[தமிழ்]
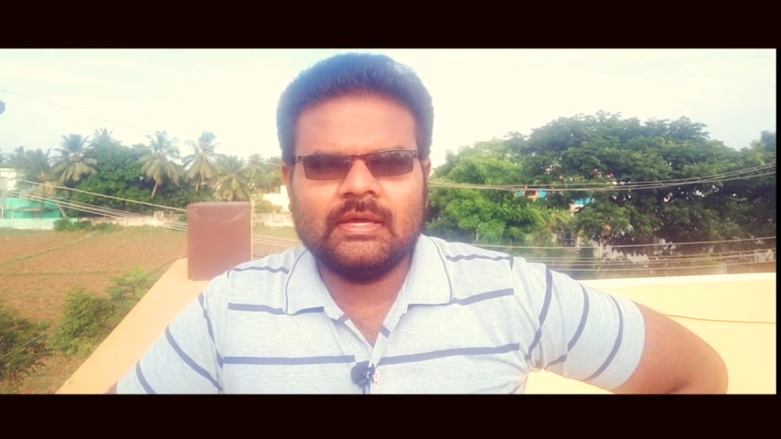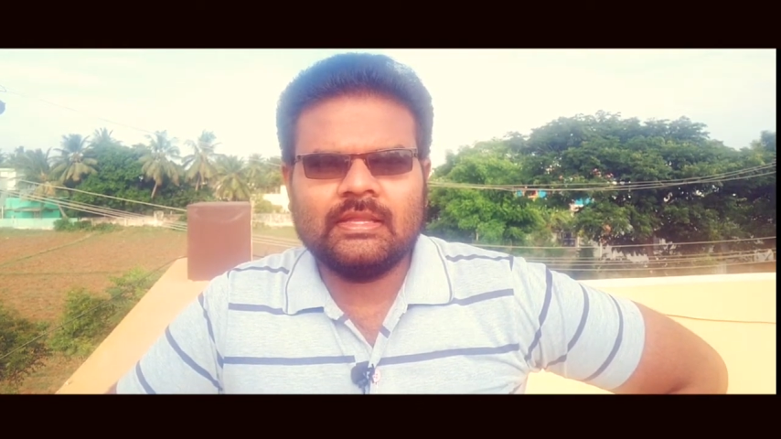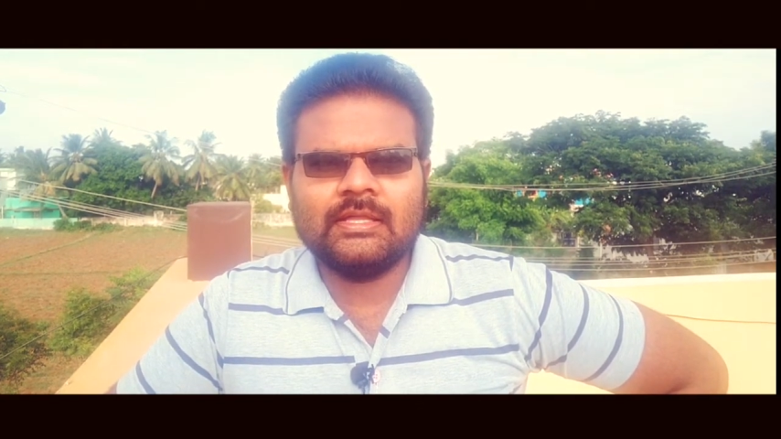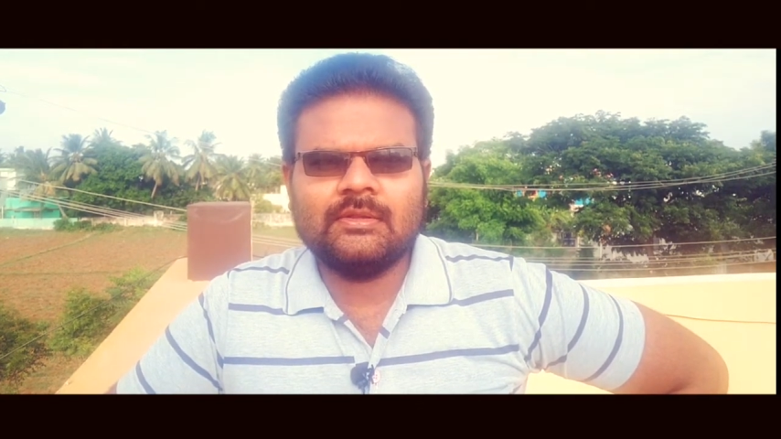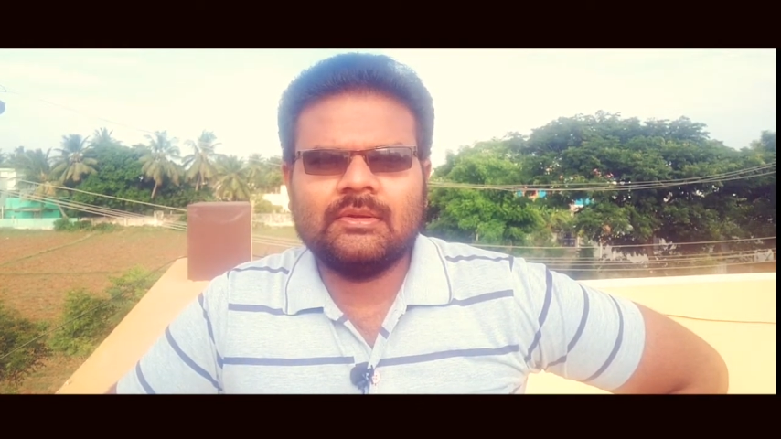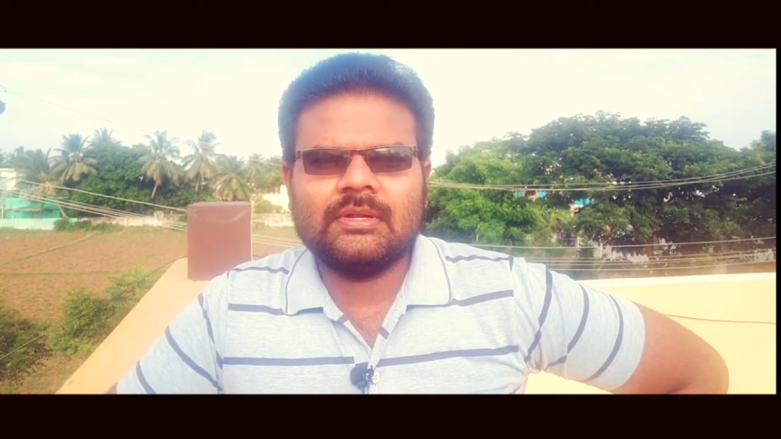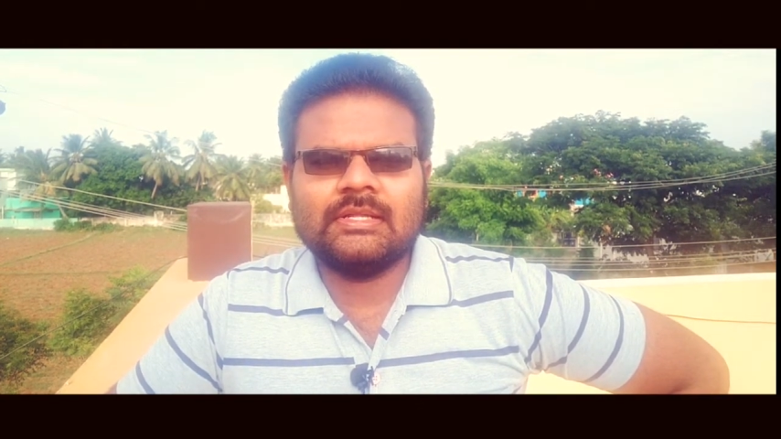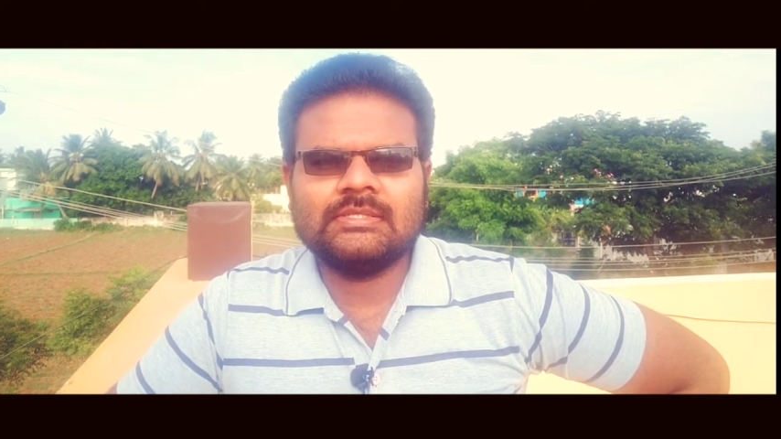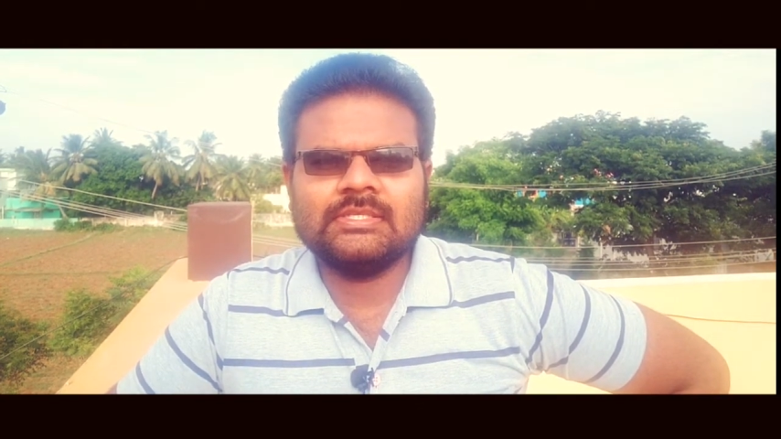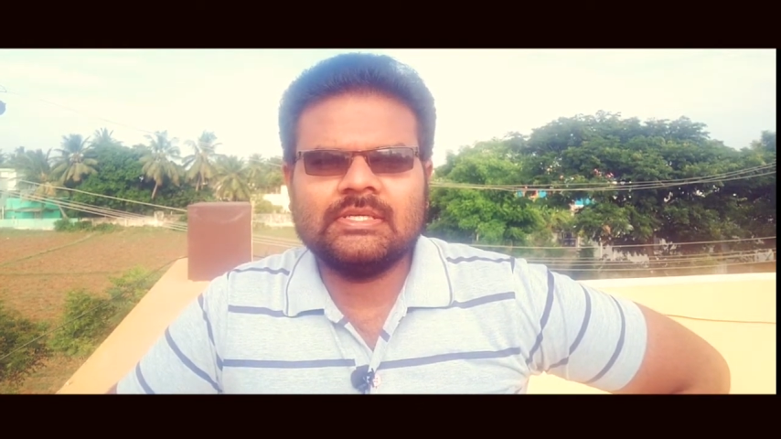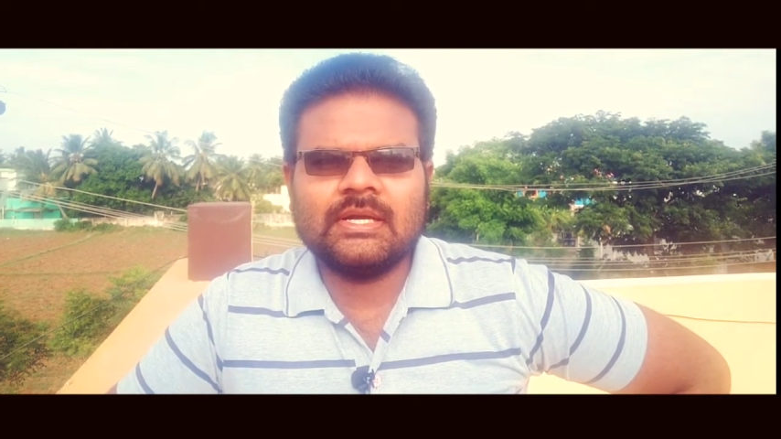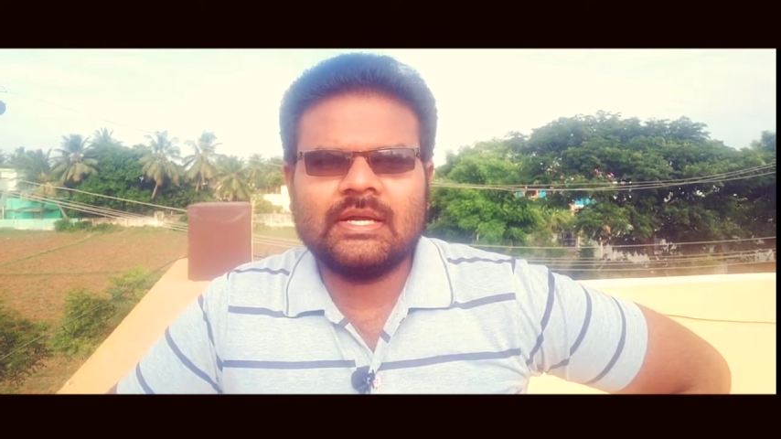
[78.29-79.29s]
ஏதாவது ஒரு
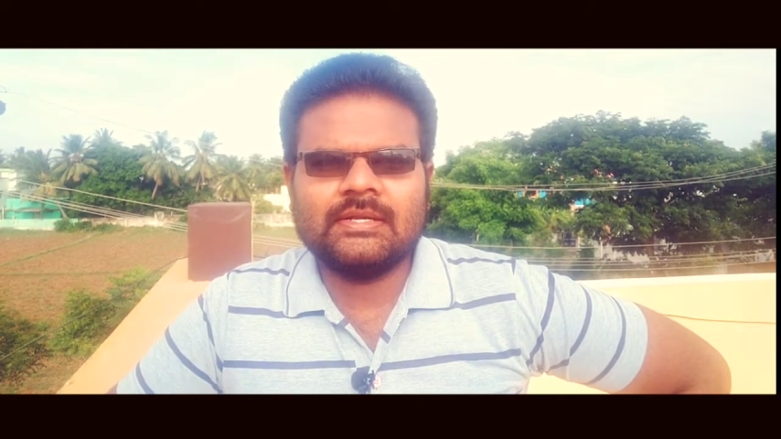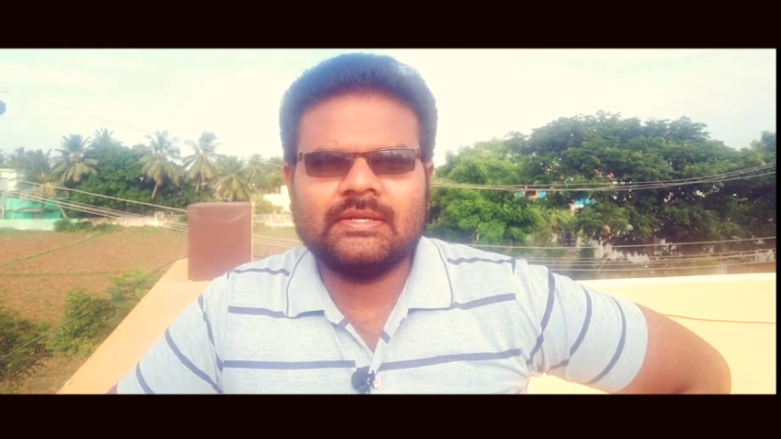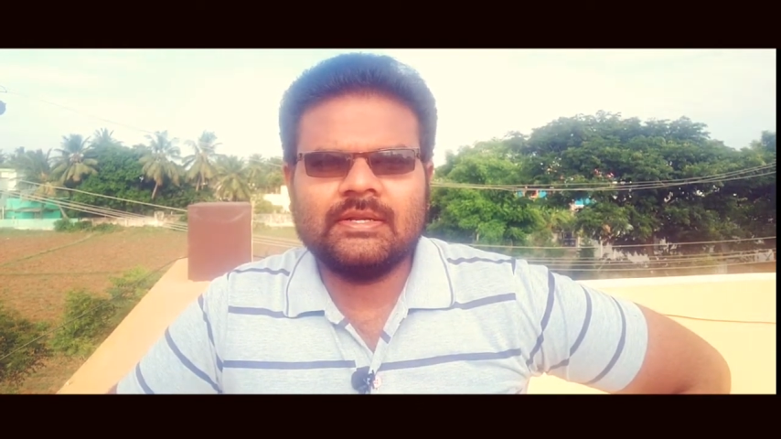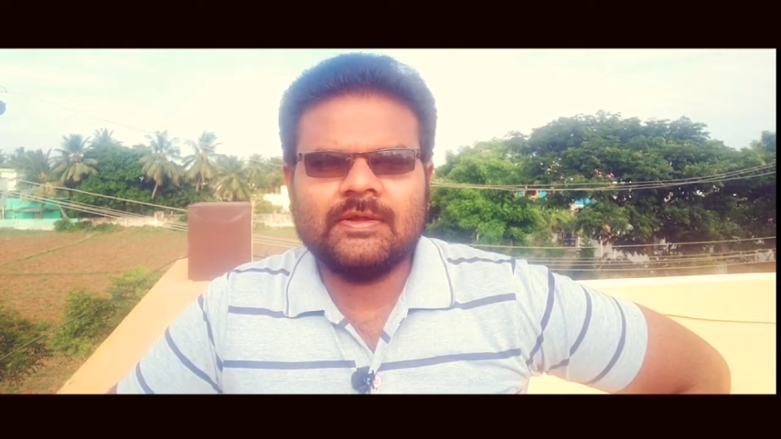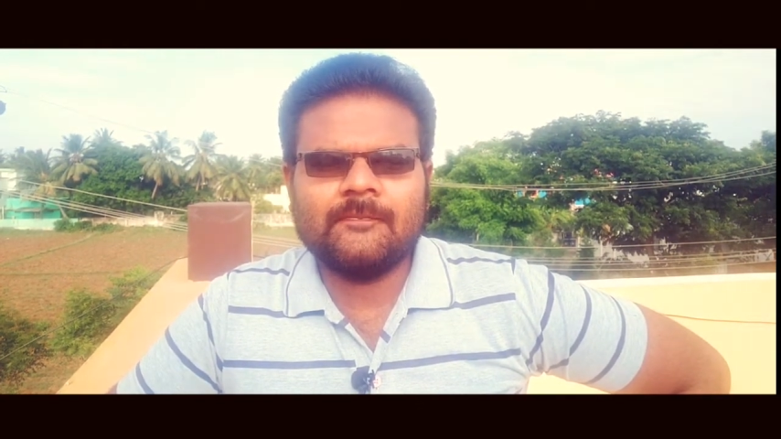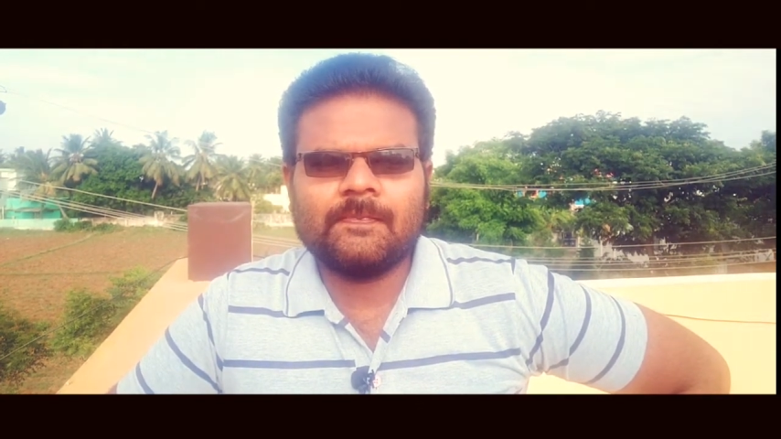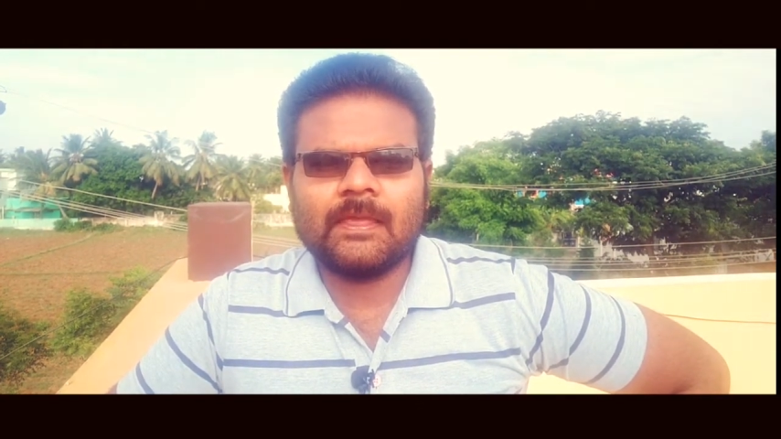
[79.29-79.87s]
நச்சு காற்று